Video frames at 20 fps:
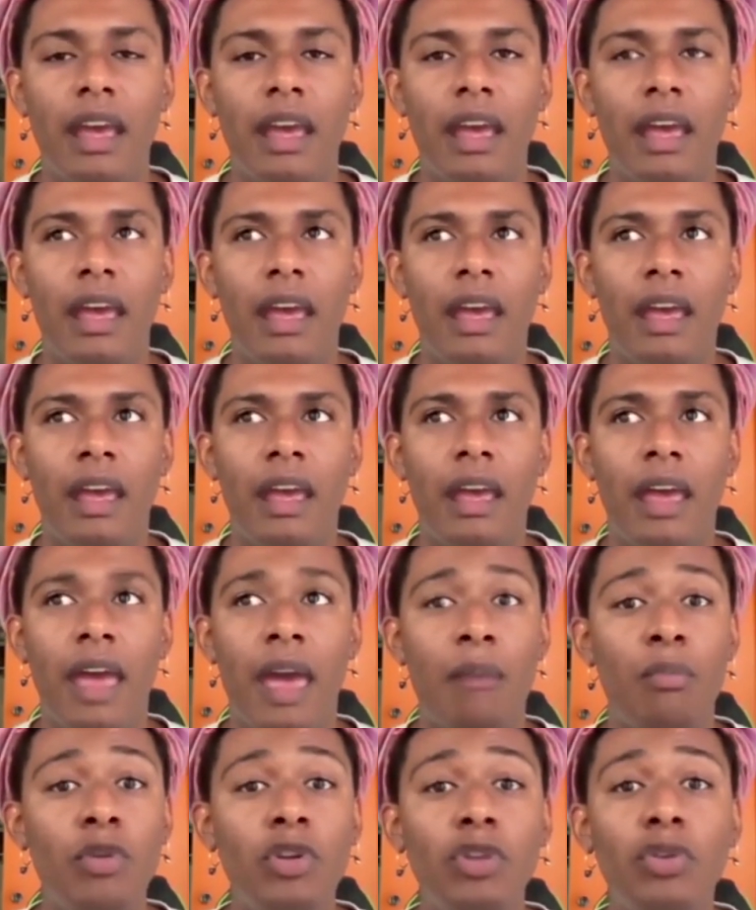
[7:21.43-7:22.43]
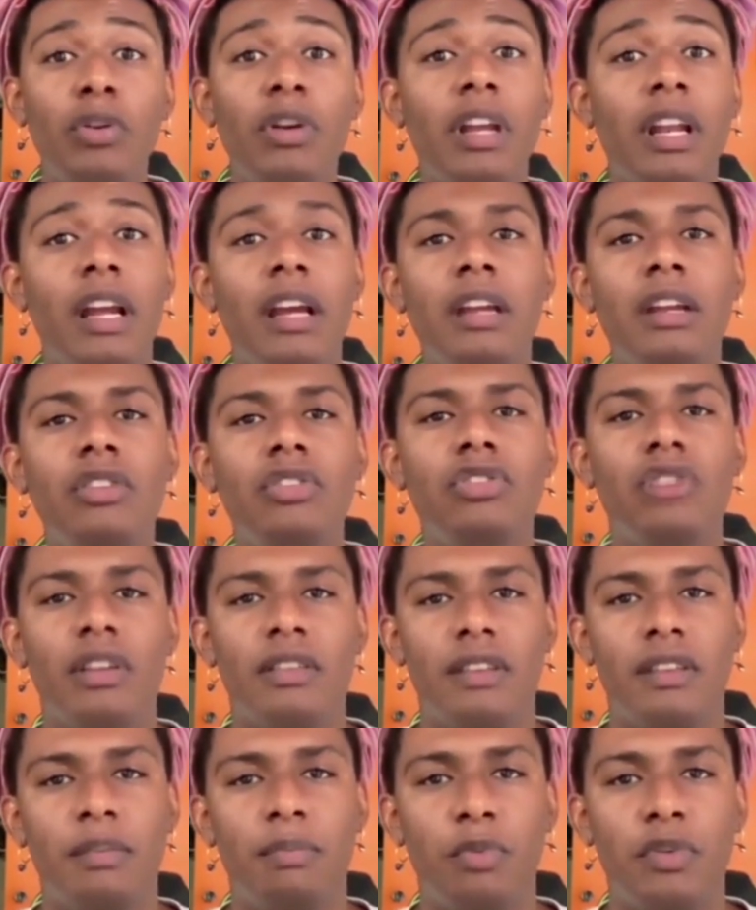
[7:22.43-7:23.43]
É, é, muito grande
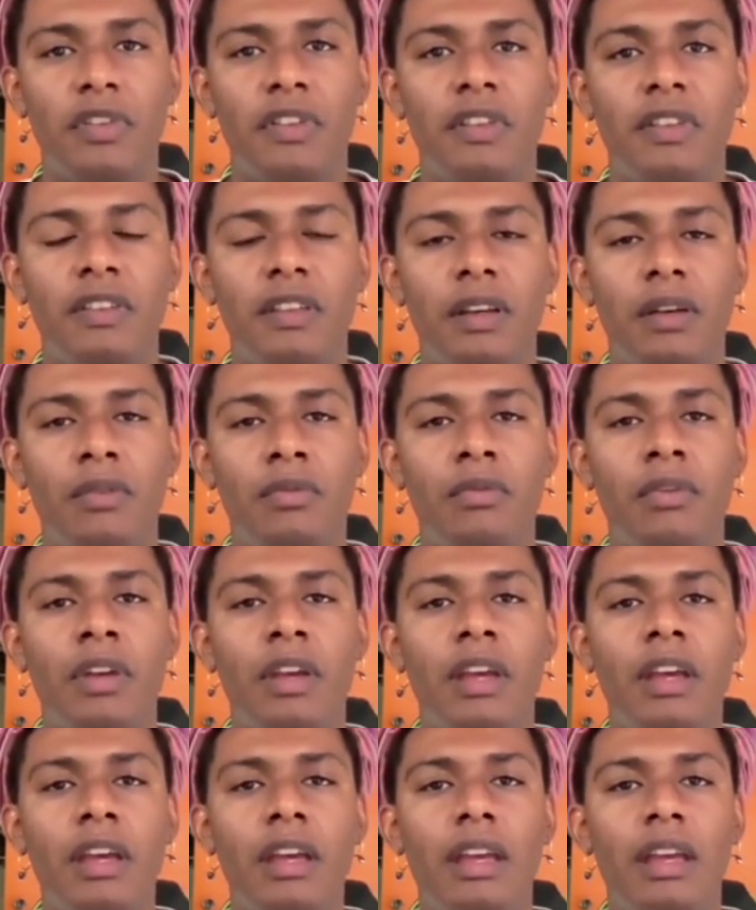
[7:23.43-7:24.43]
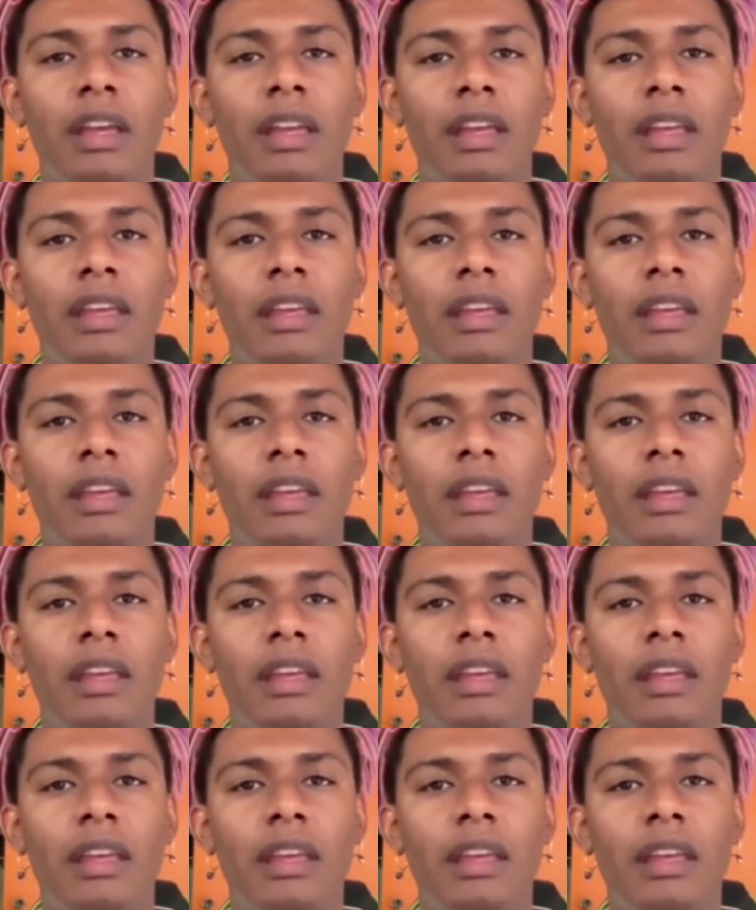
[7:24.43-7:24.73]
essa exposição. É muito grande.